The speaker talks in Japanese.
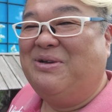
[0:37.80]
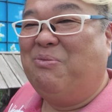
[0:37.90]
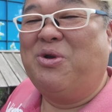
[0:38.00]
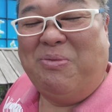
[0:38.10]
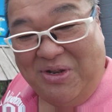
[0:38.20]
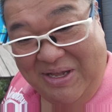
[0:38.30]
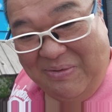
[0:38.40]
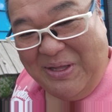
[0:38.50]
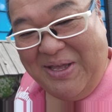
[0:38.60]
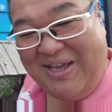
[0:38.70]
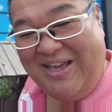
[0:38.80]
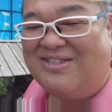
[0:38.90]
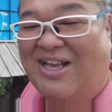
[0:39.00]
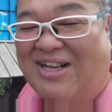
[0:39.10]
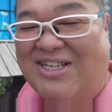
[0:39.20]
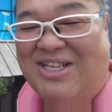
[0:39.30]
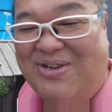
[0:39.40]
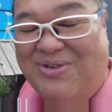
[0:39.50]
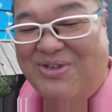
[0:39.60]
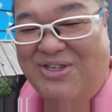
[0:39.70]
もりもり食べて参加して
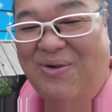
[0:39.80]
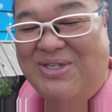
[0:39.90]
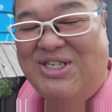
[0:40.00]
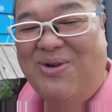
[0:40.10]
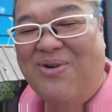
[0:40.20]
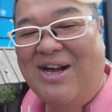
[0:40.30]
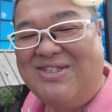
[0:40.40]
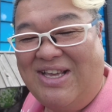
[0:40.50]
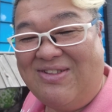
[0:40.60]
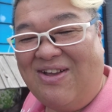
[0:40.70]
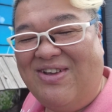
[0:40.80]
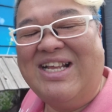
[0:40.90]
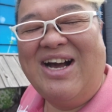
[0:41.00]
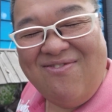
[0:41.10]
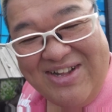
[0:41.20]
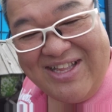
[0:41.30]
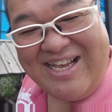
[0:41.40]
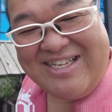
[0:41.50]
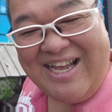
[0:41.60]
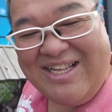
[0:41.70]
くる幼児小学生のために頑張っ
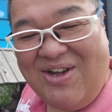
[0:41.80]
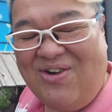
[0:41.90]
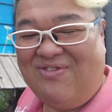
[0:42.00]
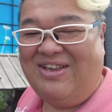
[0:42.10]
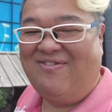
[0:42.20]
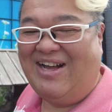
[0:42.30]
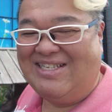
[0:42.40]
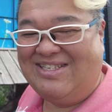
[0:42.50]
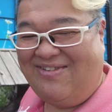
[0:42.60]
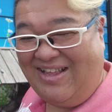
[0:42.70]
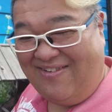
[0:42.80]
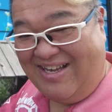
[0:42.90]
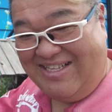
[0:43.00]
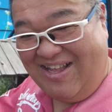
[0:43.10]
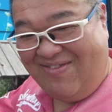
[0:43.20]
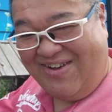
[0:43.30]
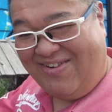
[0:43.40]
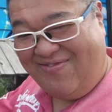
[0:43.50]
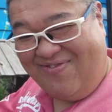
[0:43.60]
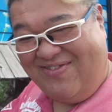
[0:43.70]
ていきたいと思いますそれでは行ってみ
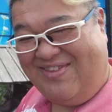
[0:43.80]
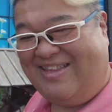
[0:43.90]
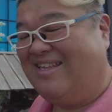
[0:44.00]
よう